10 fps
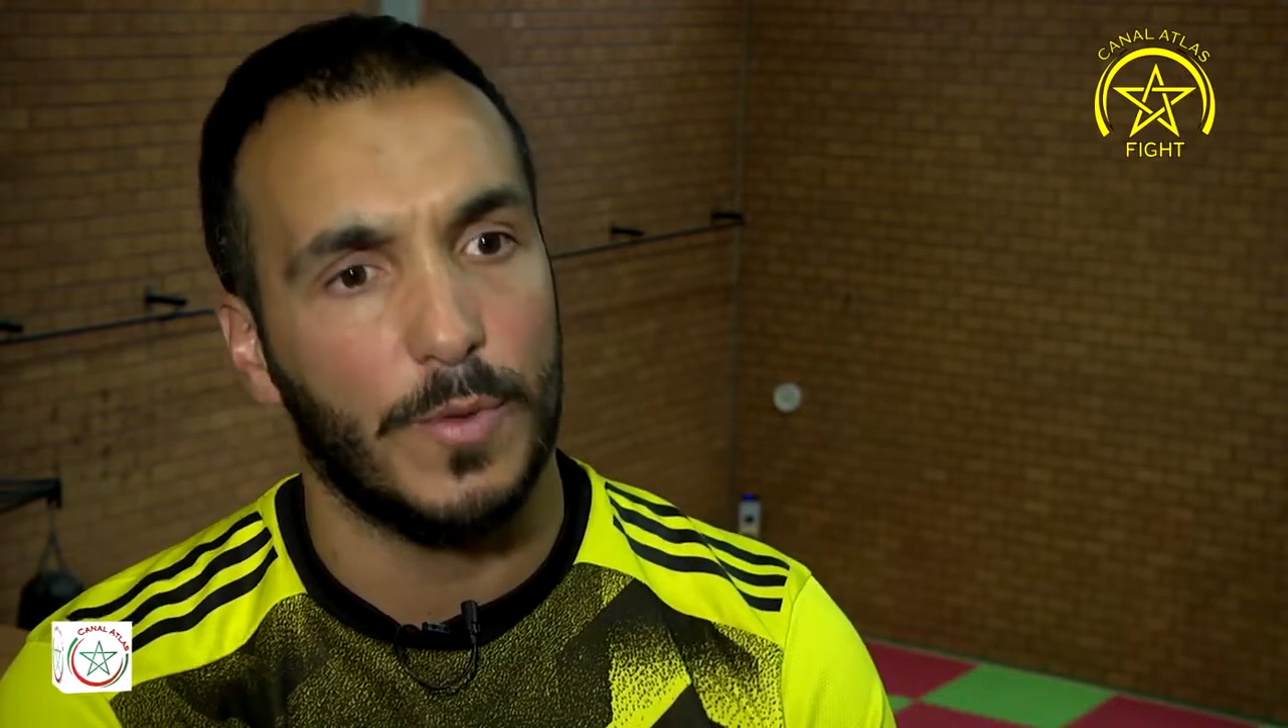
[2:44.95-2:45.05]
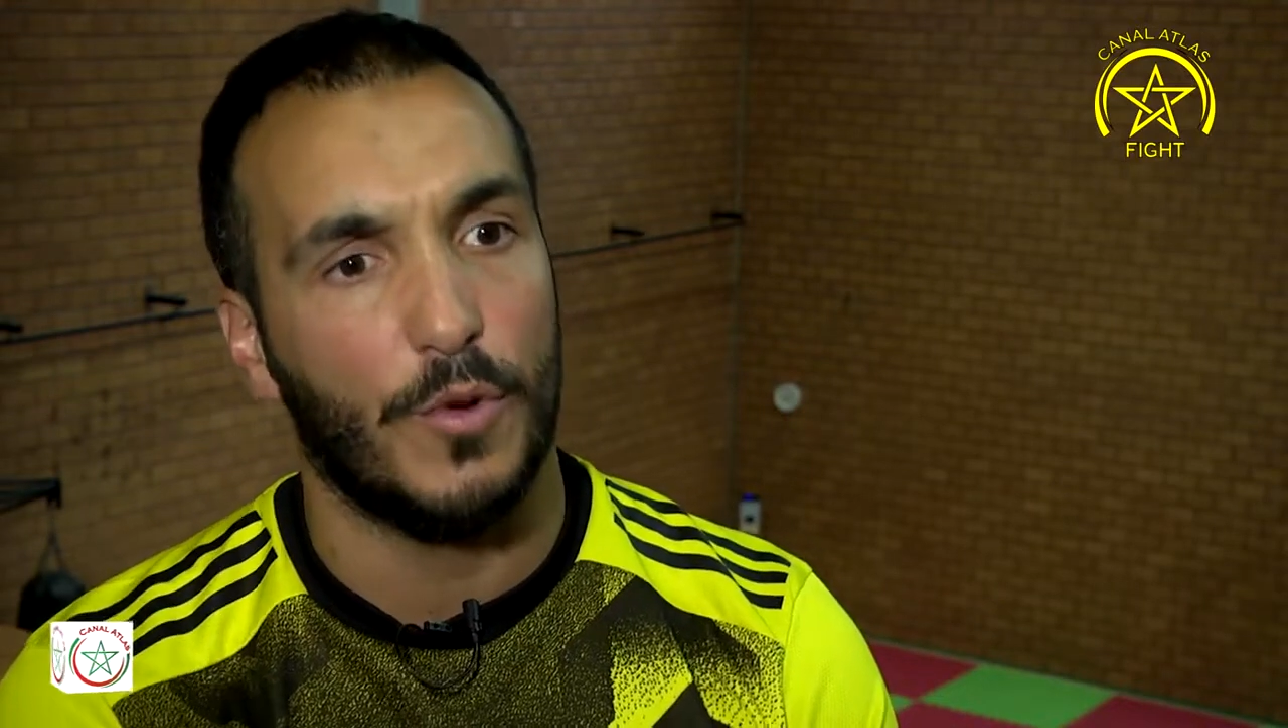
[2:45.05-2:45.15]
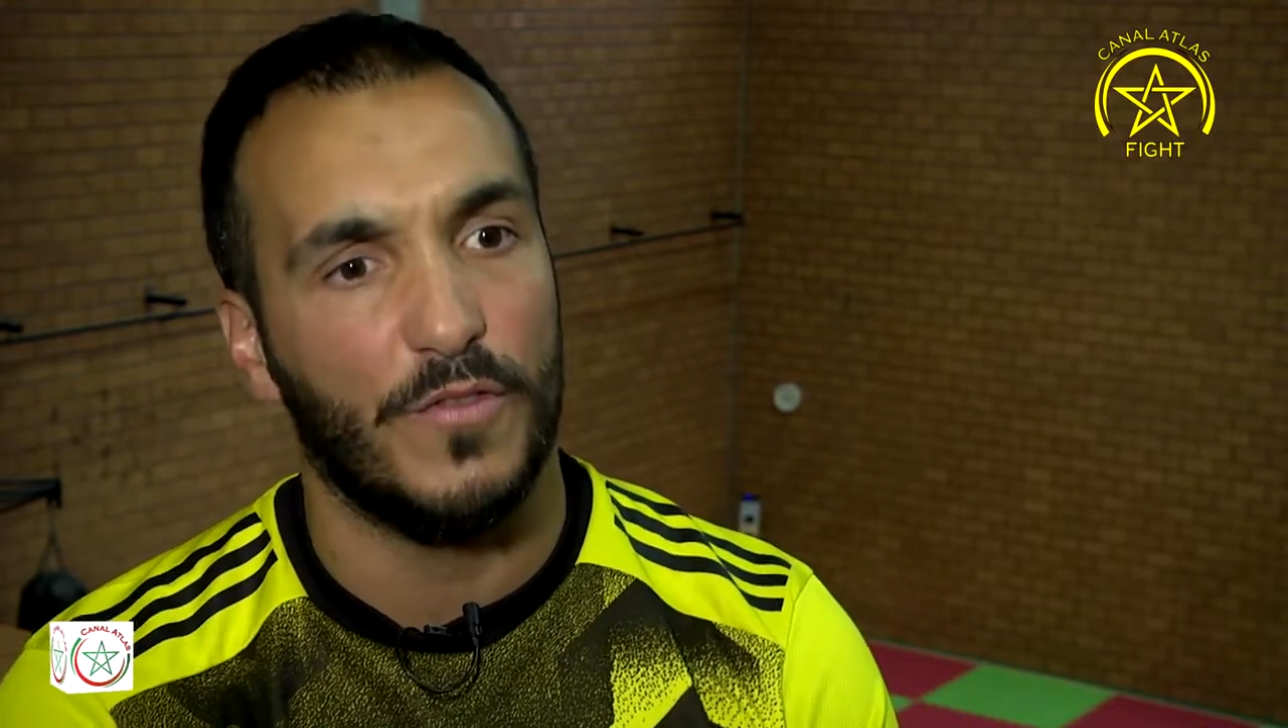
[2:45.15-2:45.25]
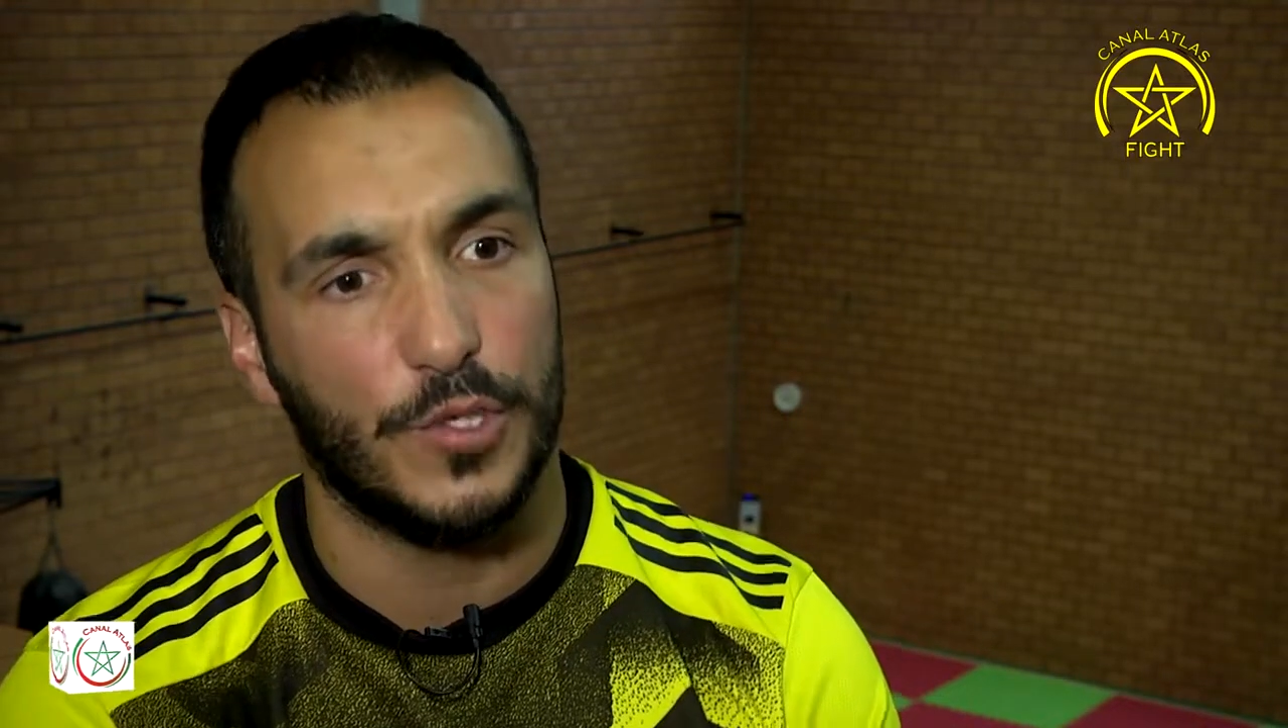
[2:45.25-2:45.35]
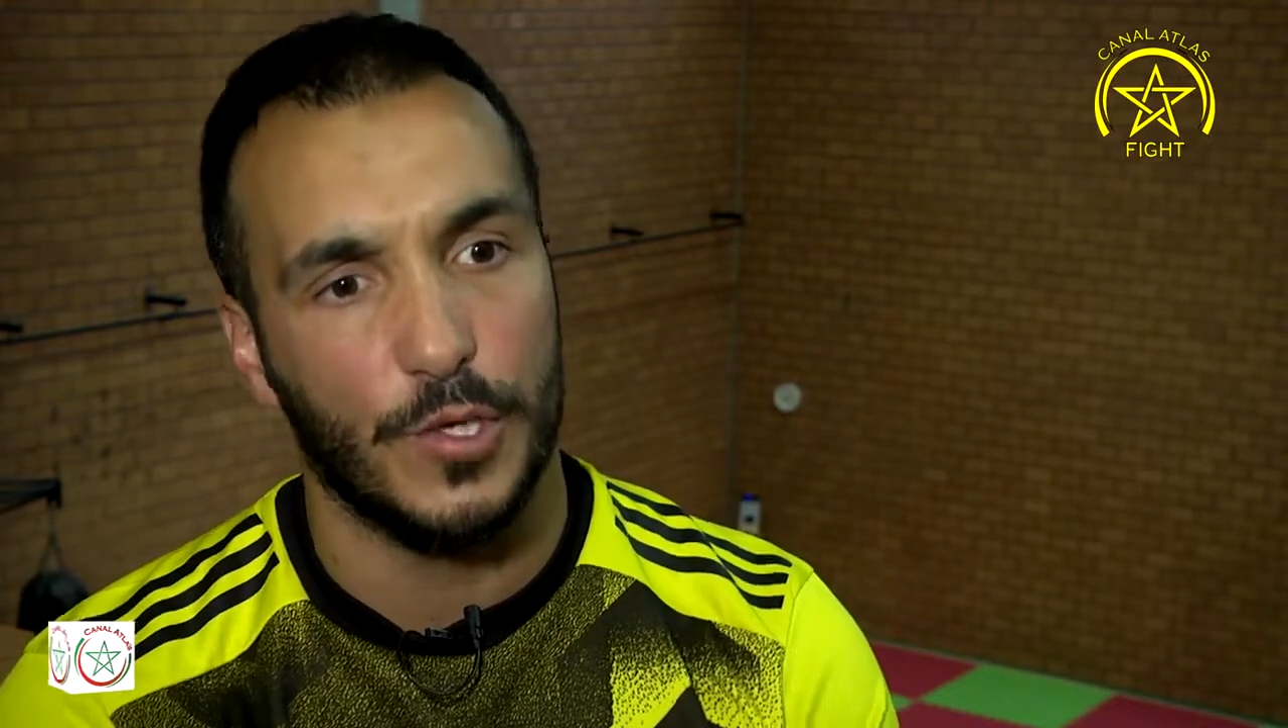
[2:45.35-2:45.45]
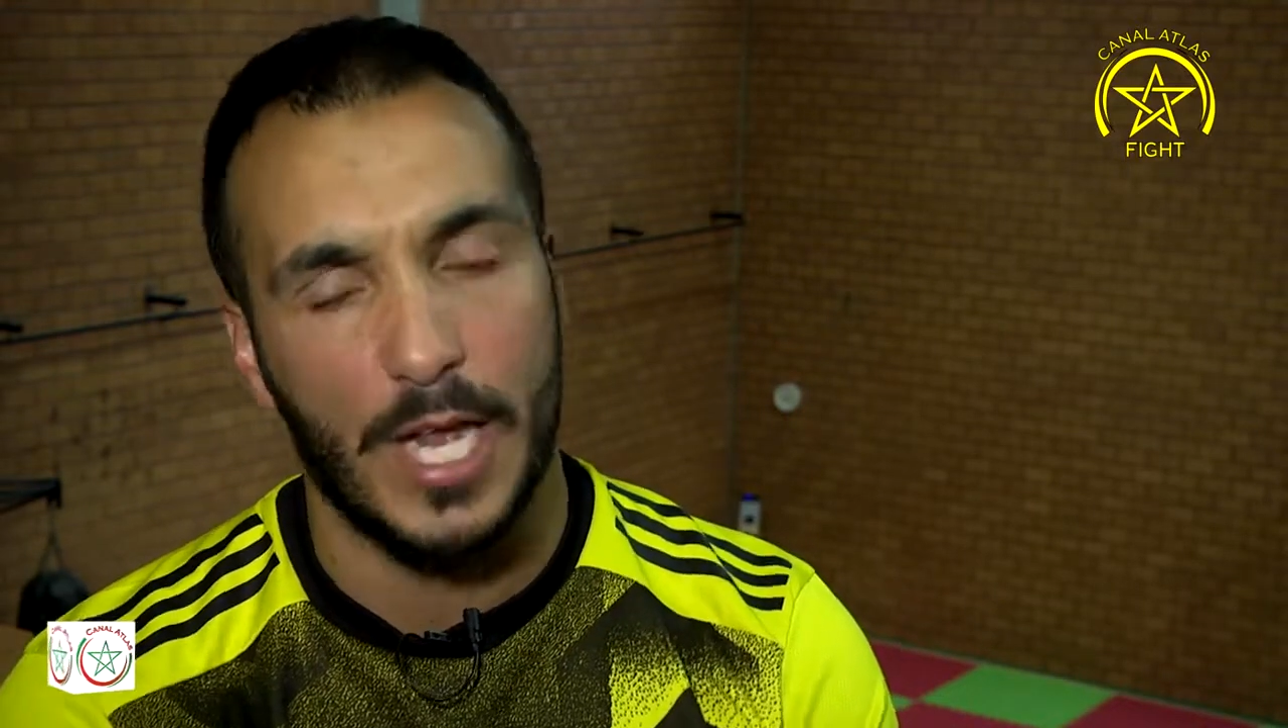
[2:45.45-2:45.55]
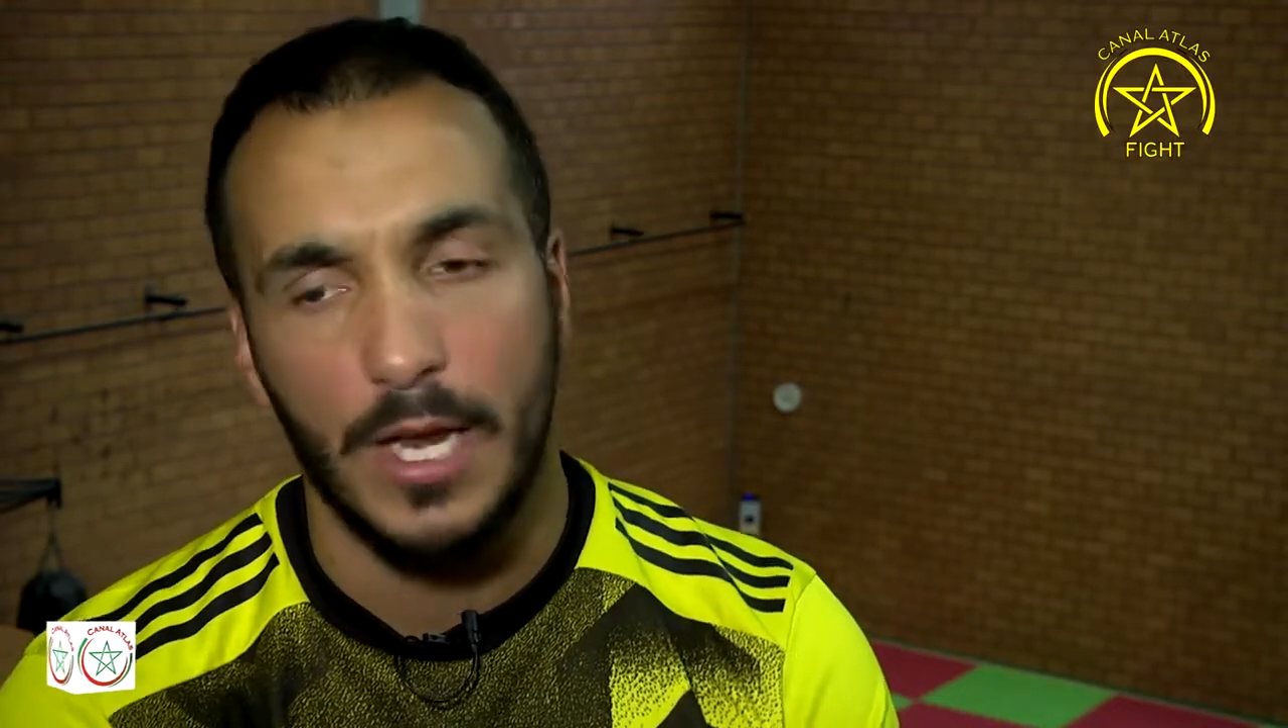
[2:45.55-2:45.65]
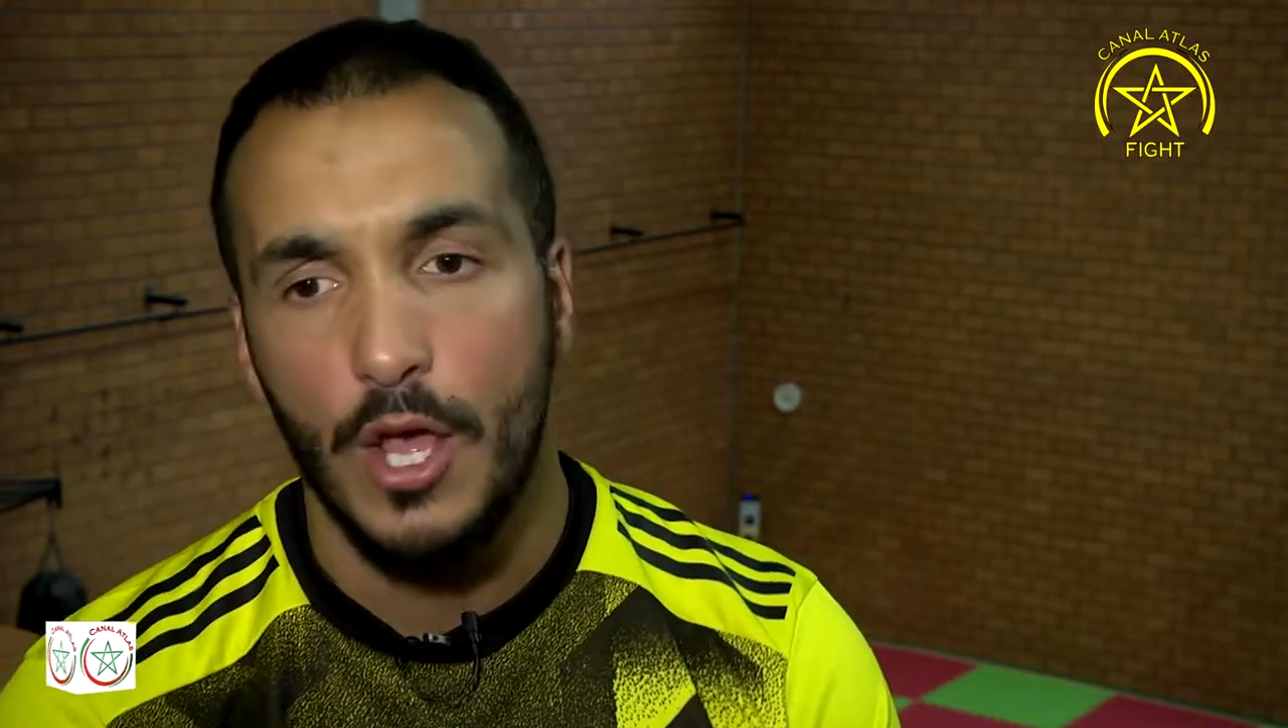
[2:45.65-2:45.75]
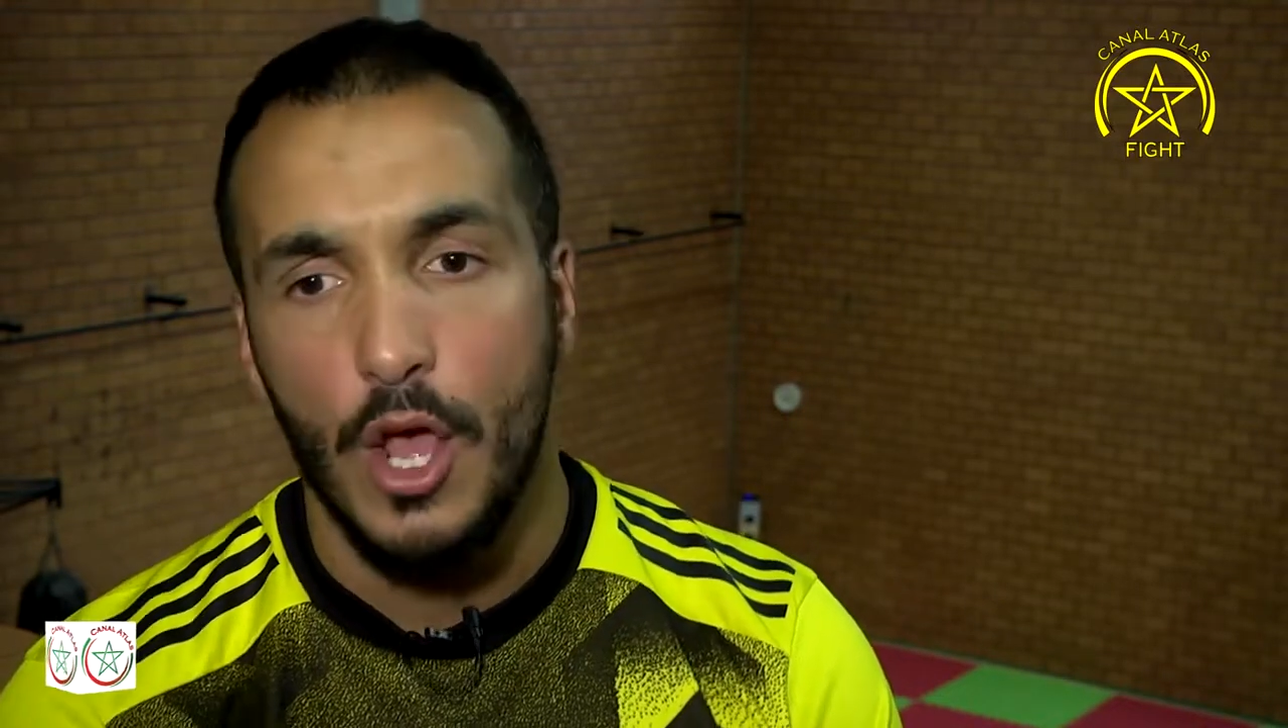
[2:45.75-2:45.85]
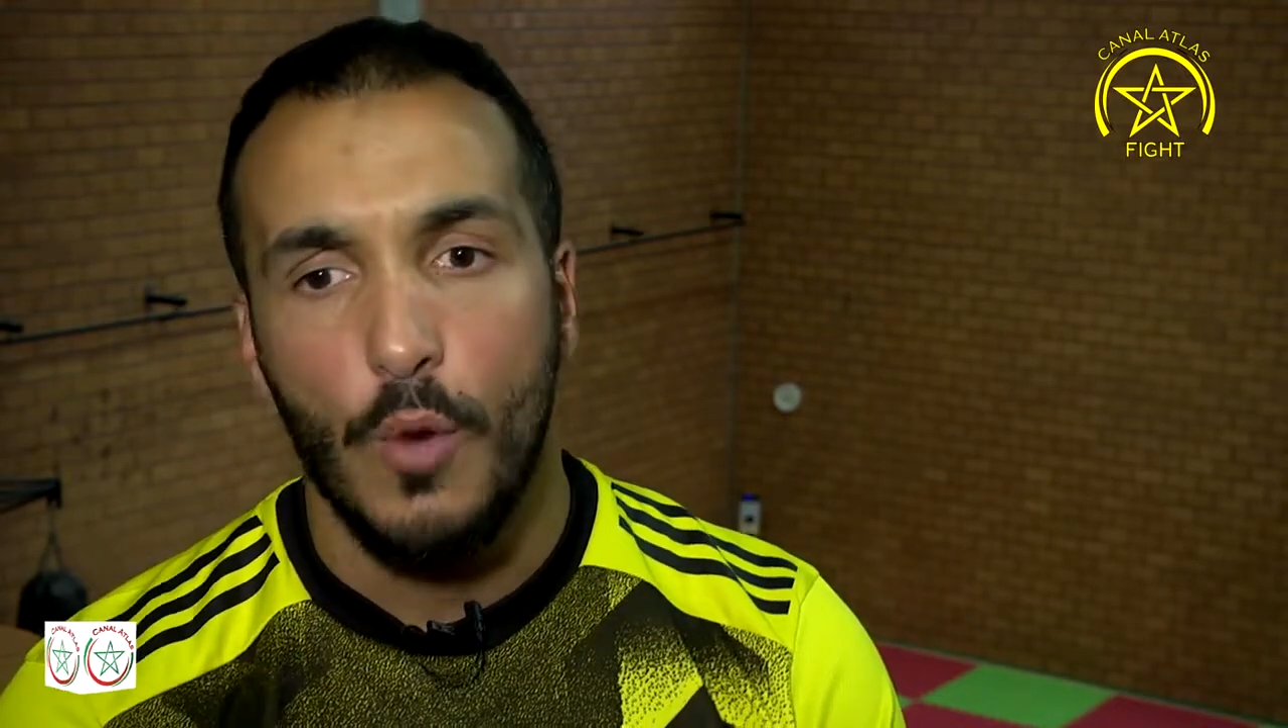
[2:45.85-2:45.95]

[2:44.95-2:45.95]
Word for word: semi-professionnel.